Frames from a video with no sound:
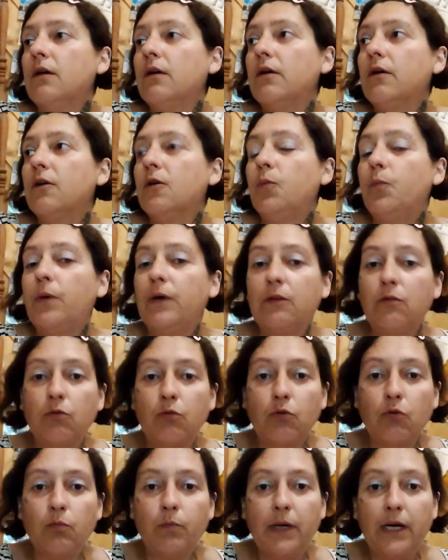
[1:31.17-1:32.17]
Euh,
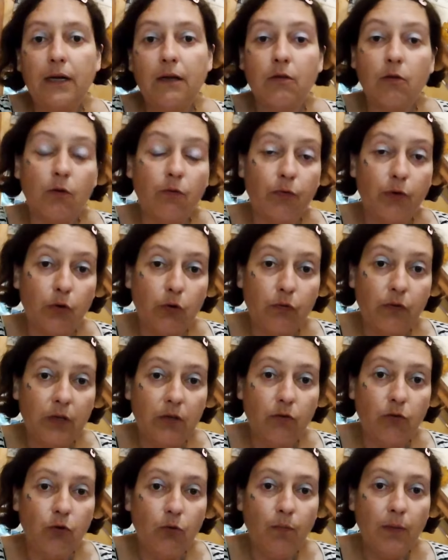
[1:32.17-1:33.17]
parce que bah, les enfants
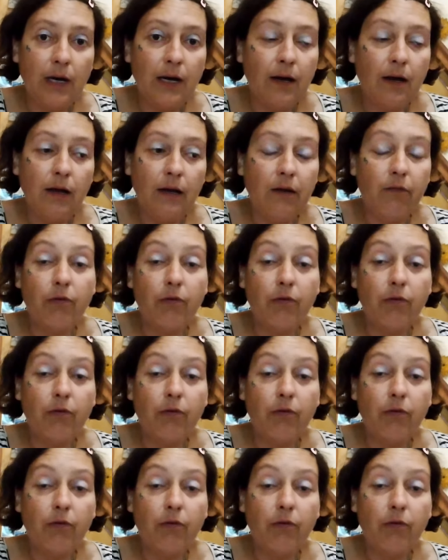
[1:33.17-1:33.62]
reviennent demain,